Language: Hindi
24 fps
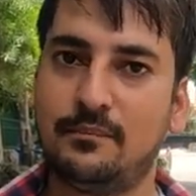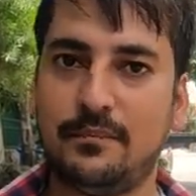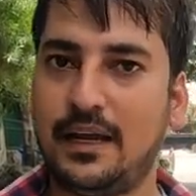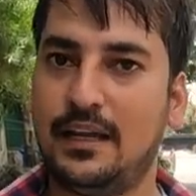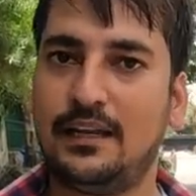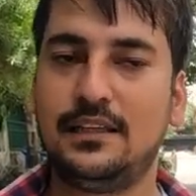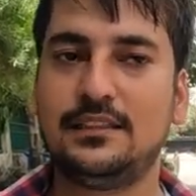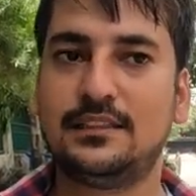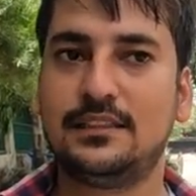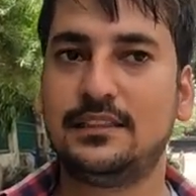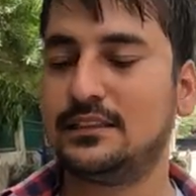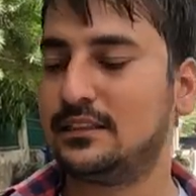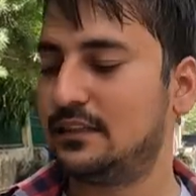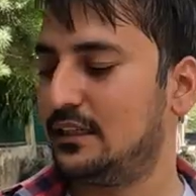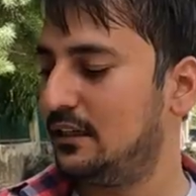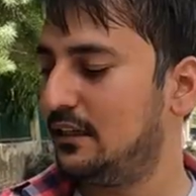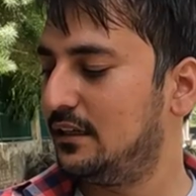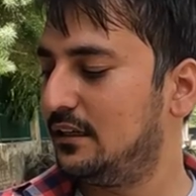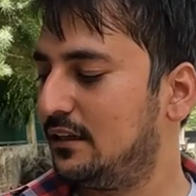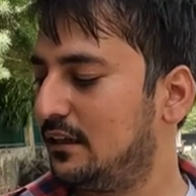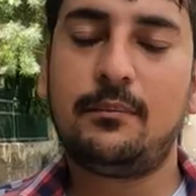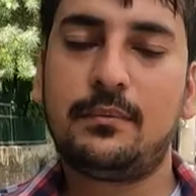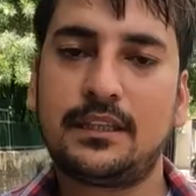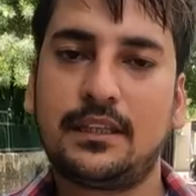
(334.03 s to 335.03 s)
पहली चीज़
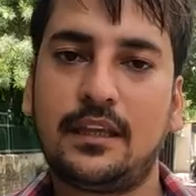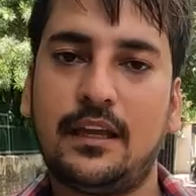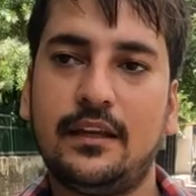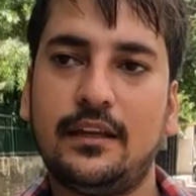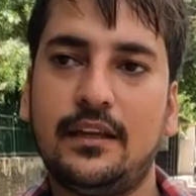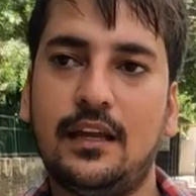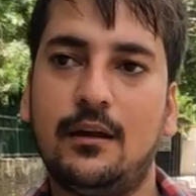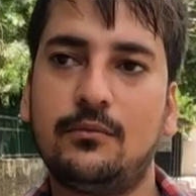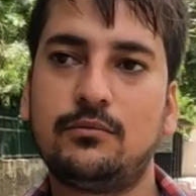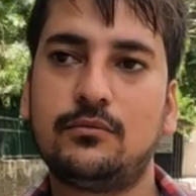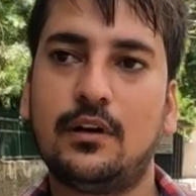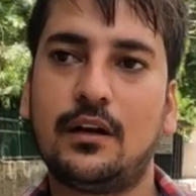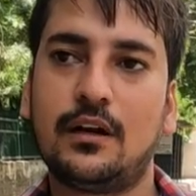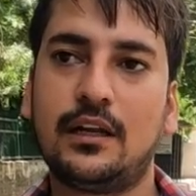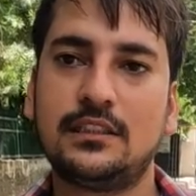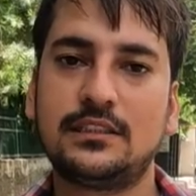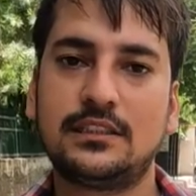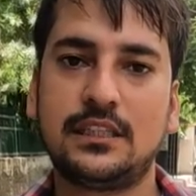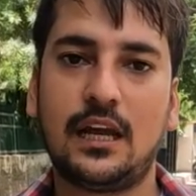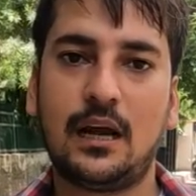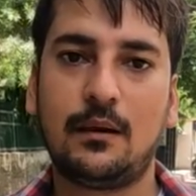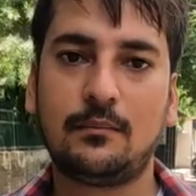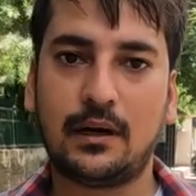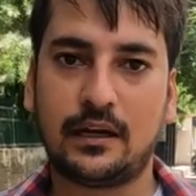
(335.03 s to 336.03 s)
मैंने बताया कि आपको अगर
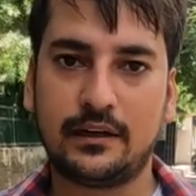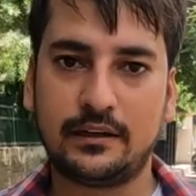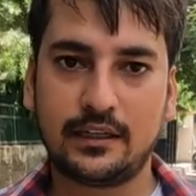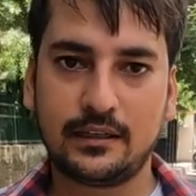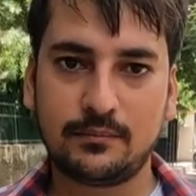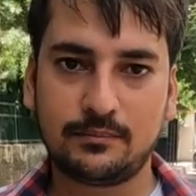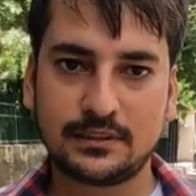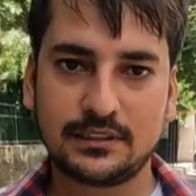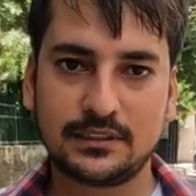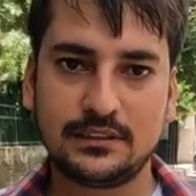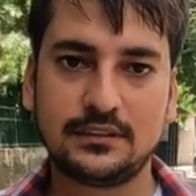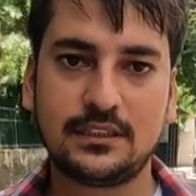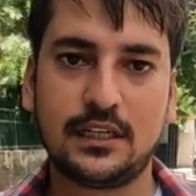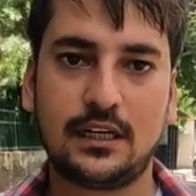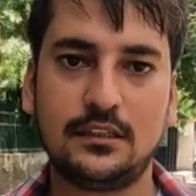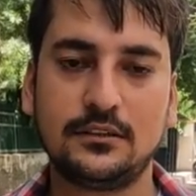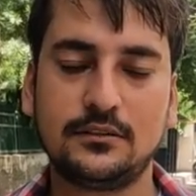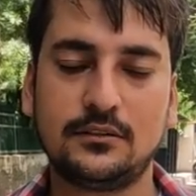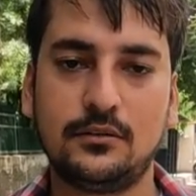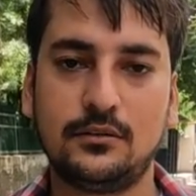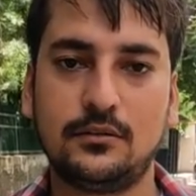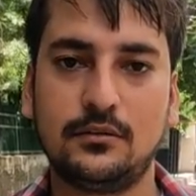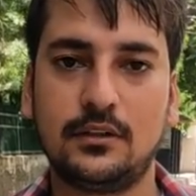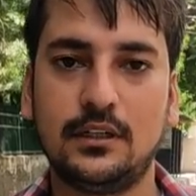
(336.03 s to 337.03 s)
इसे आप 100 परसेंट
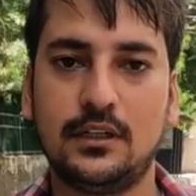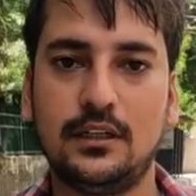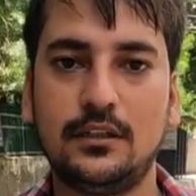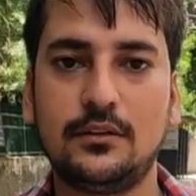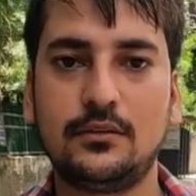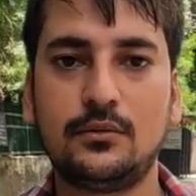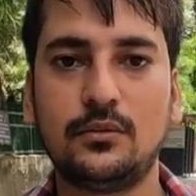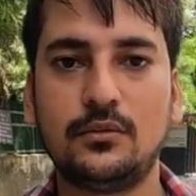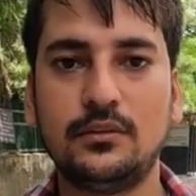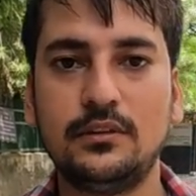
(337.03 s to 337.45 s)
चार्ज करोगे